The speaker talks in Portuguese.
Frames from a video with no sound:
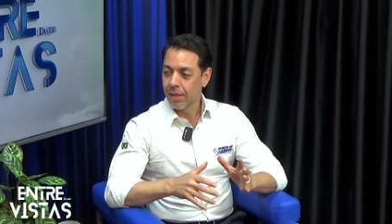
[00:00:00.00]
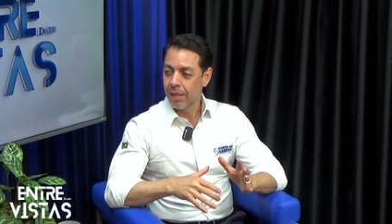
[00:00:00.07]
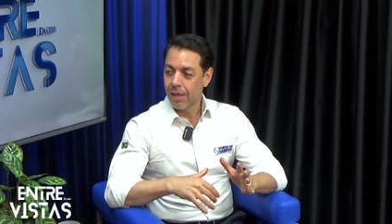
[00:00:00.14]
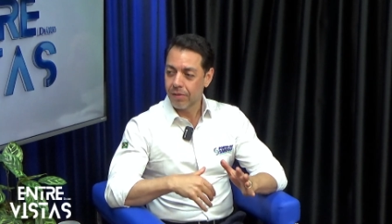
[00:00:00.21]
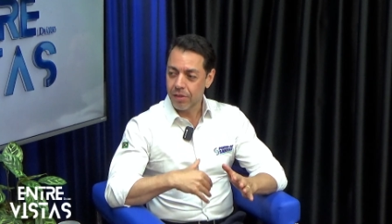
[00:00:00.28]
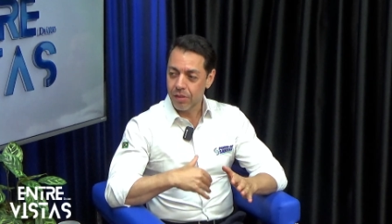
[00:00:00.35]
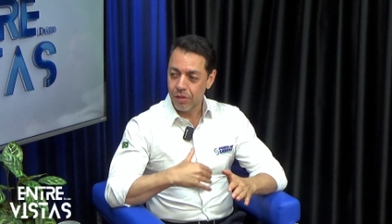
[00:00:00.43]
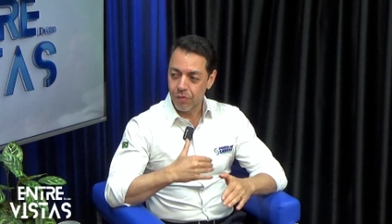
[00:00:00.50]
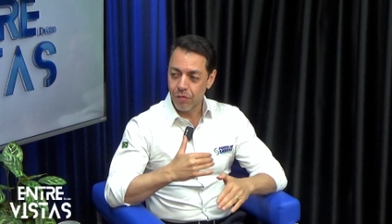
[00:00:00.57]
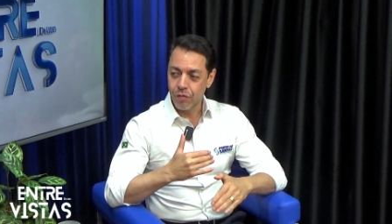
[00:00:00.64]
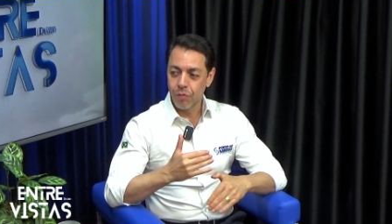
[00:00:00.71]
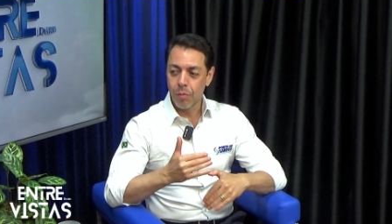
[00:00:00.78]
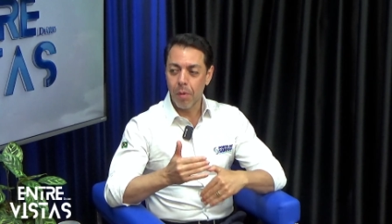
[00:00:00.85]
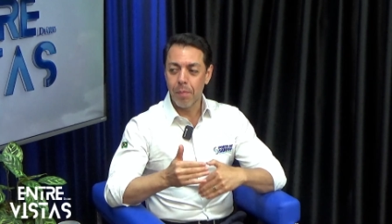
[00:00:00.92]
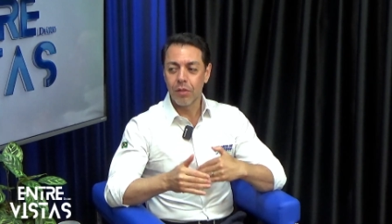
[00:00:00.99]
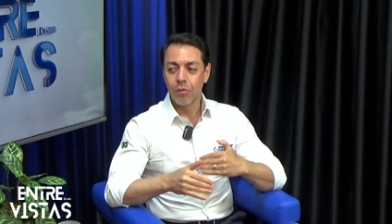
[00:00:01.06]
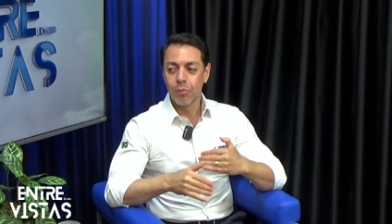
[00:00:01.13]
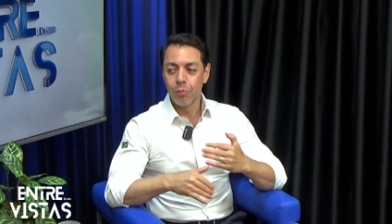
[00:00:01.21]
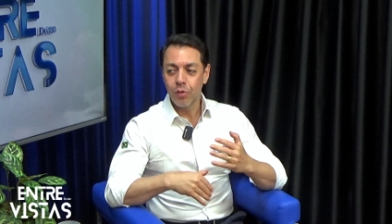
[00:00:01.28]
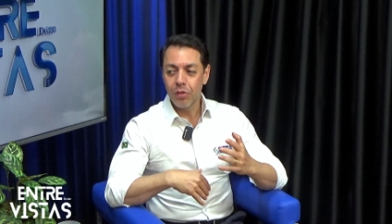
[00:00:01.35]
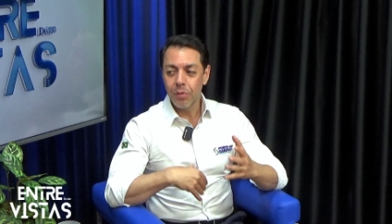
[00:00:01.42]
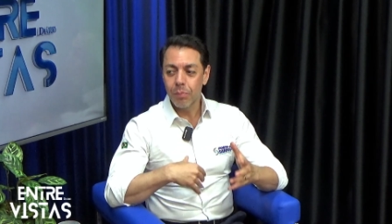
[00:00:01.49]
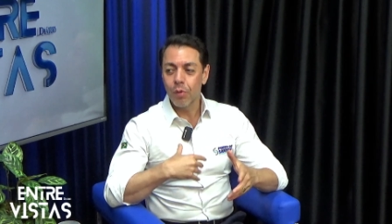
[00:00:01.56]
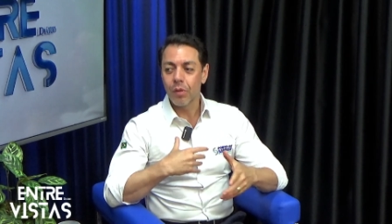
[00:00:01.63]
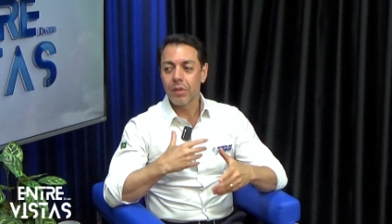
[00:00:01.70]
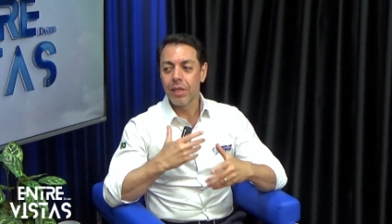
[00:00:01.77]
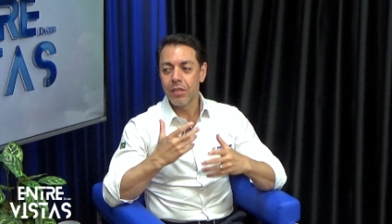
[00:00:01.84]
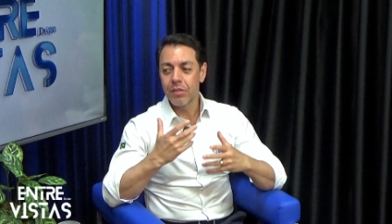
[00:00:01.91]
A gente vive um momento muito
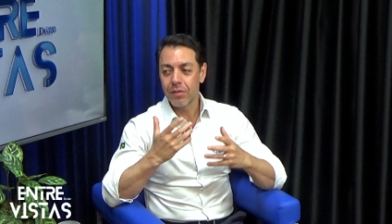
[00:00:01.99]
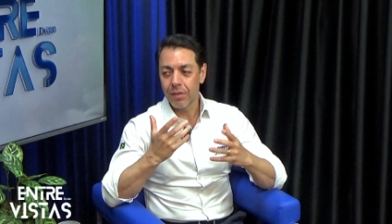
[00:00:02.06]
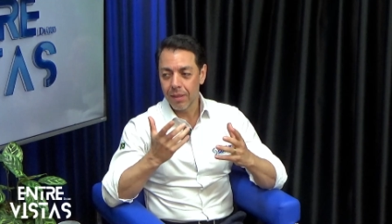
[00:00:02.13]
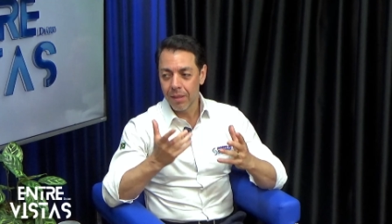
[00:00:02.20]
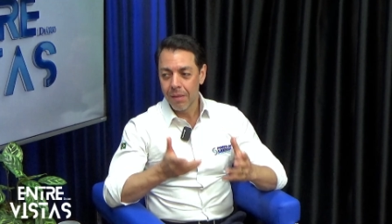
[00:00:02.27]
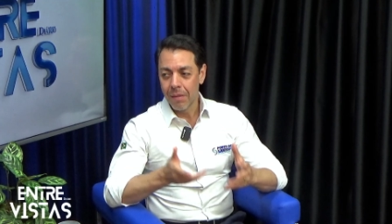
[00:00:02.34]
importante